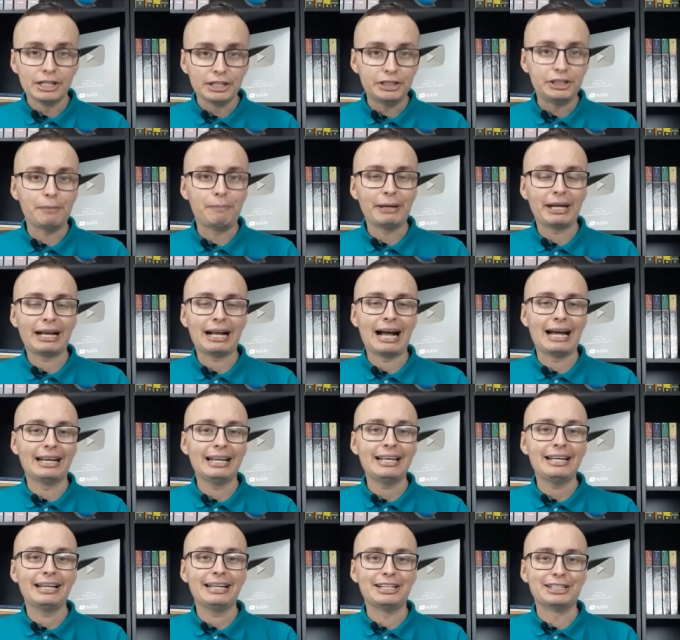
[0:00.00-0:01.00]
de pregar
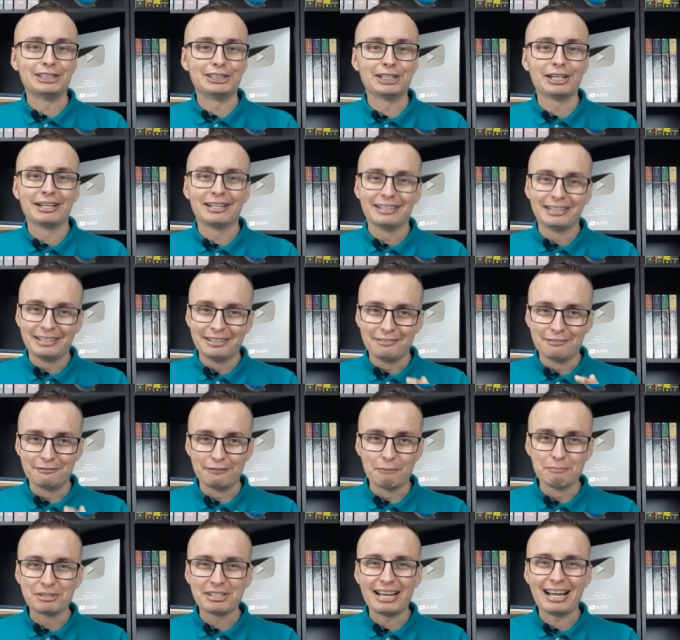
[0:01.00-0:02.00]
na igreja.
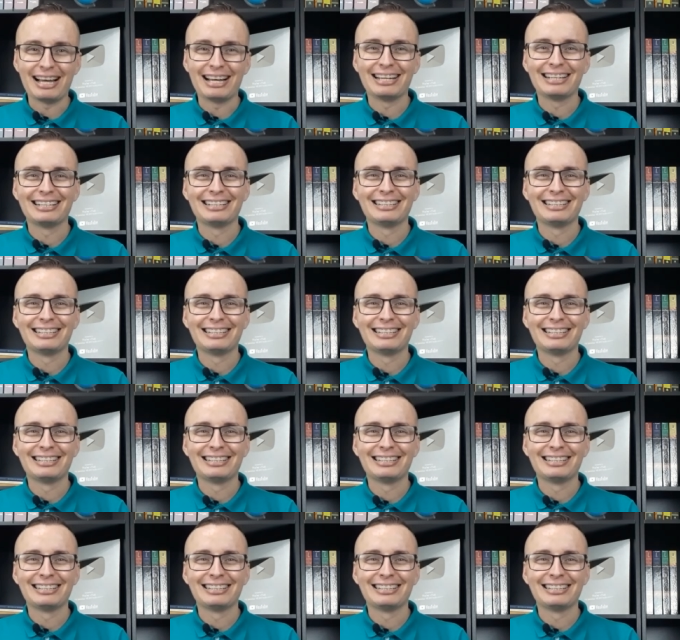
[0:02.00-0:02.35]
Vamos lá!